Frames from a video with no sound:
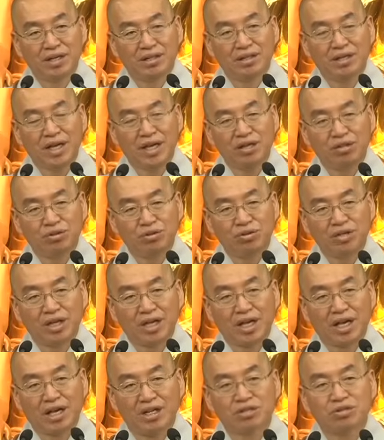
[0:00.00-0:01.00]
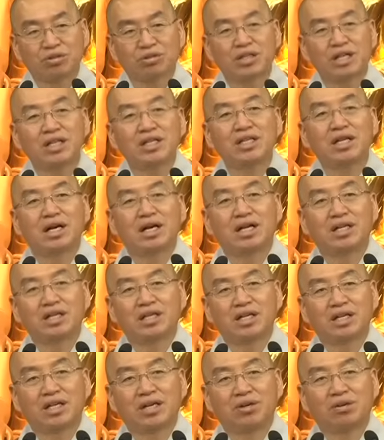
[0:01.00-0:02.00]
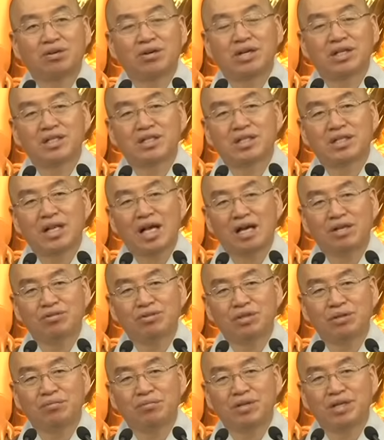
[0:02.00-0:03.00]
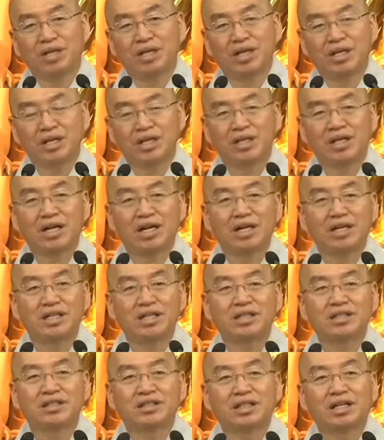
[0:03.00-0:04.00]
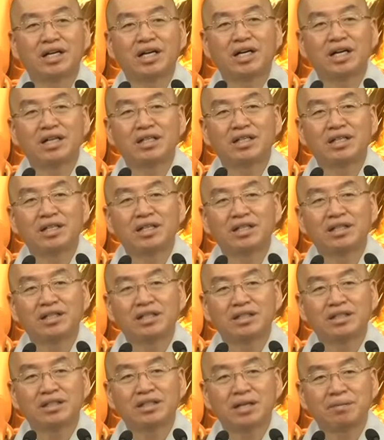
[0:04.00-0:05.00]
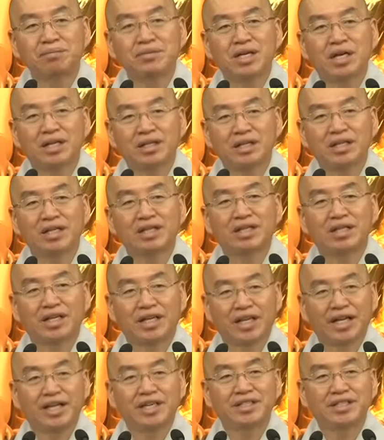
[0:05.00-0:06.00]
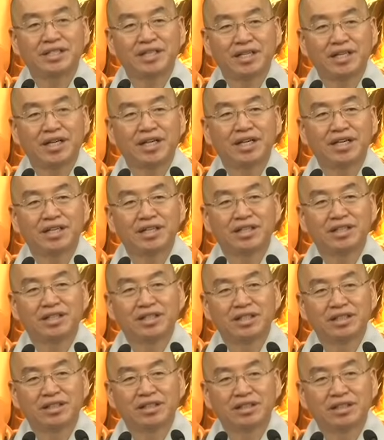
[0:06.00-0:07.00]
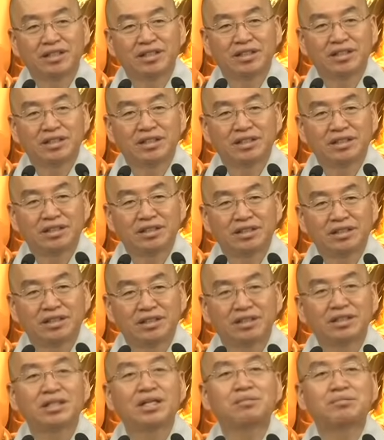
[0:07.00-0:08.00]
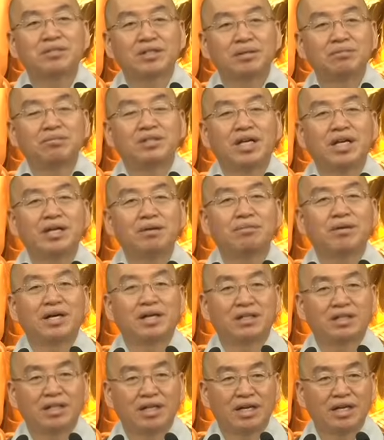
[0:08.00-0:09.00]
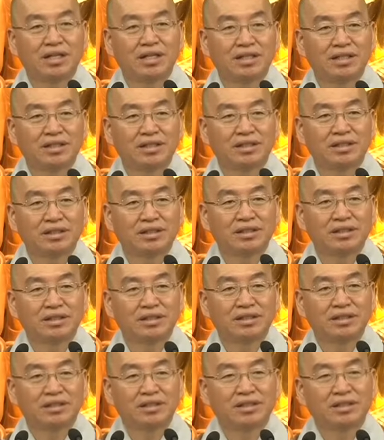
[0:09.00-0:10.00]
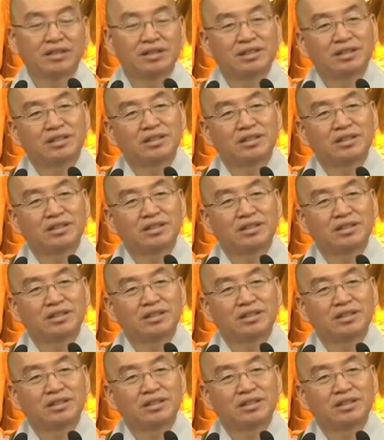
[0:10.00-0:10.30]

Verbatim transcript: 그 행동이 계속된다 할 때 결혼해서 나중에 미래에 일어날 일을 생각할 때는 참 잘 됐다 깨진 게. 어, 그 사람 참 예의 바르다. 어,